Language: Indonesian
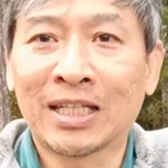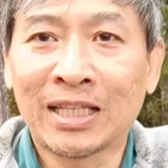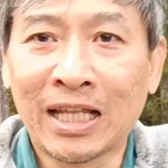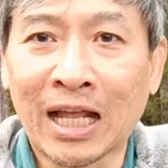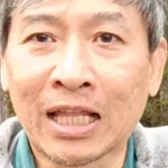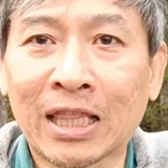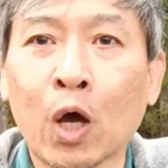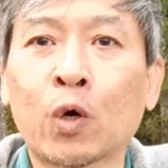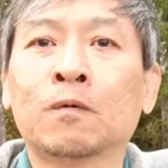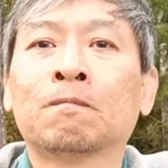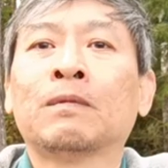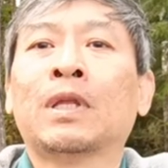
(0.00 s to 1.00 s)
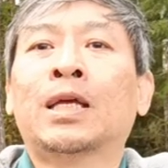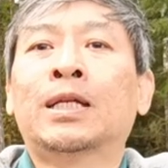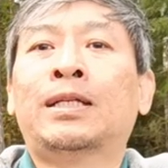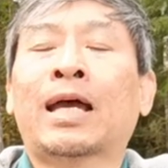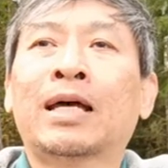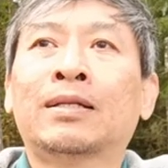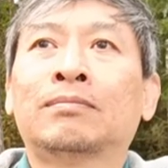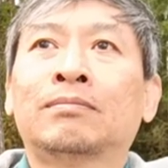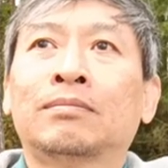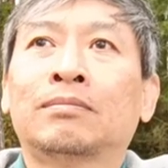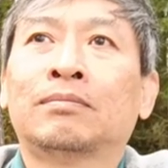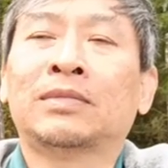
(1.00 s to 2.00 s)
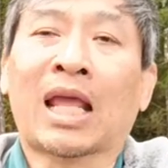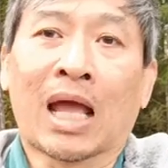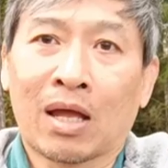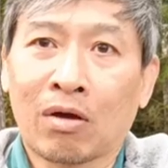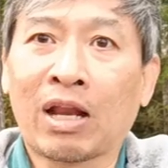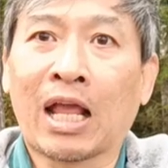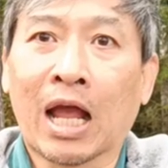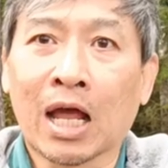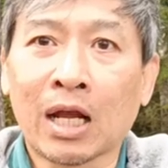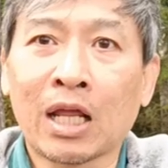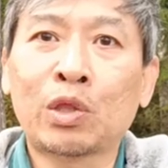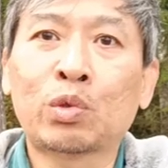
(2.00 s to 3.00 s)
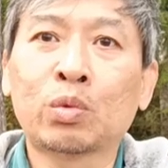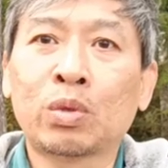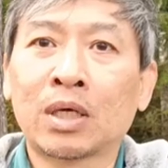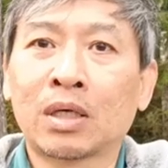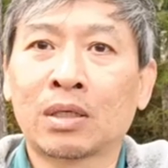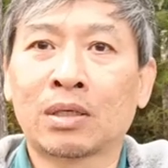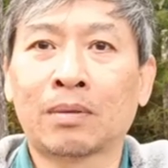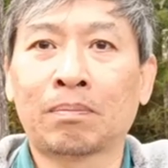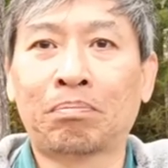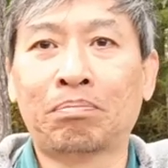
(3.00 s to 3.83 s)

tiga tahun. Dan Ya, oleh karena itu eh,